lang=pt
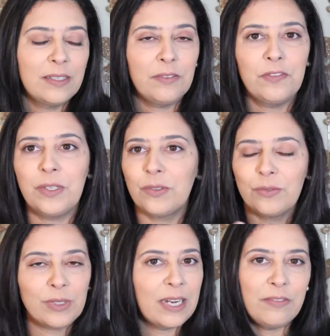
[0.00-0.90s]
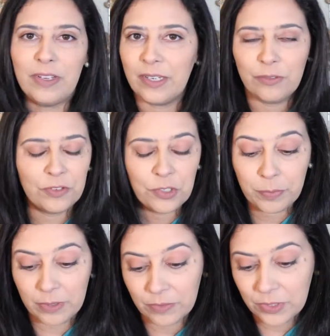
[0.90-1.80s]
Enfim, eu não gravei nenhum vídeo
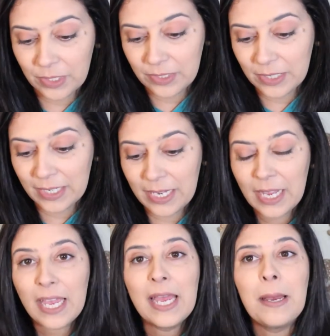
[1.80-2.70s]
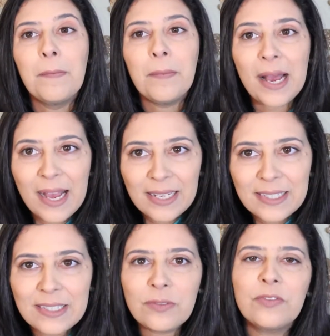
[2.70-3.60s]
para vocês aqui,
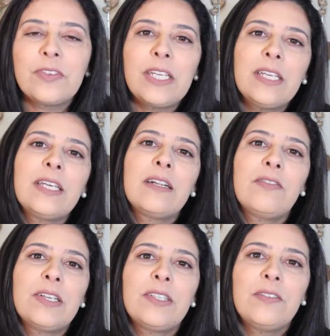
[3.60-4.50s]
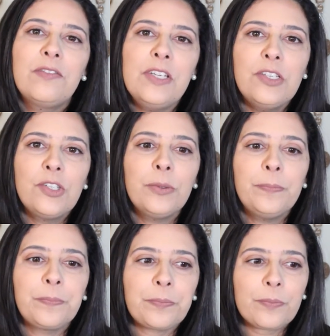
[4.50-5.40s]
mas eu vim gravar esse vídeo,
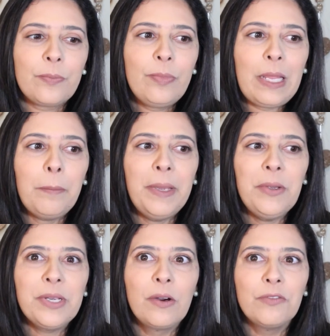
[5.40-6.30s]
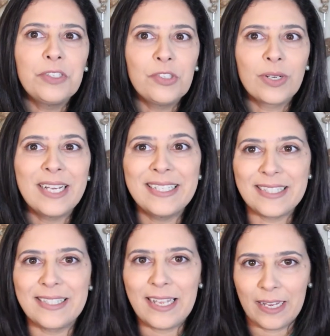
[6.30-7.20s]
meio que é um vídeo
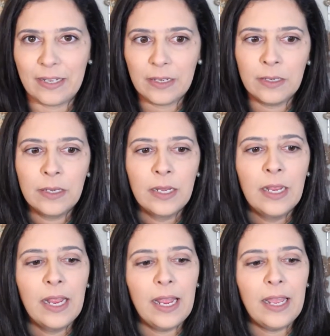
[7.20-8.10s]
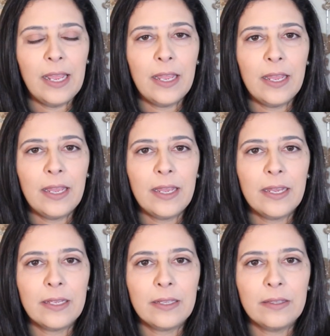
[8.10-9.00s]
resenha,
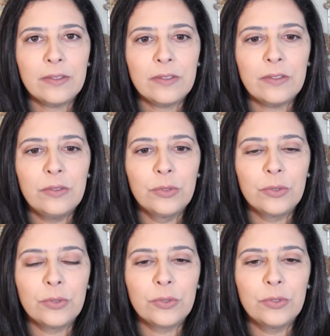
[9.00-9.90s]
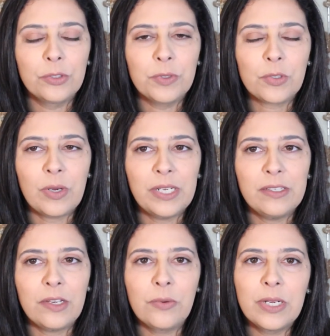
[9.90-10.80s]
é, do, dos meus
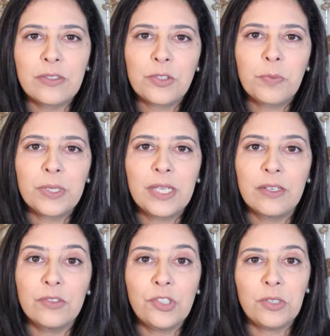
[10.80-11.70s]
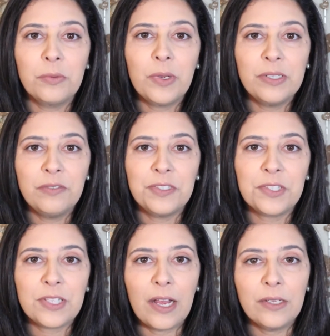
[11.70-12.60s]
41 anos, porque no dia do meu
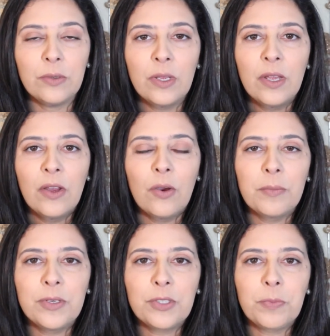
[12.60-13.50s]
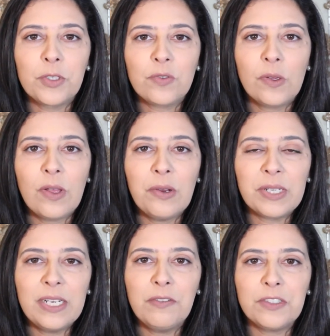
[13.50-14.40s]
aniversário o meu esposo falou: ah, Eu
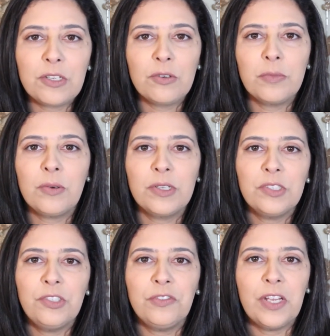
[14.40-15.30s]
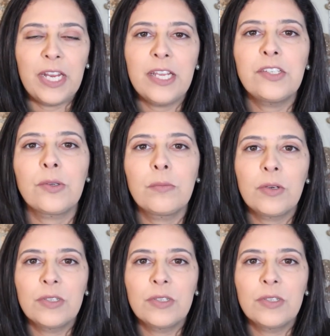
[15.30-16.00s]
queria fazer alguma coisa diferente, alguma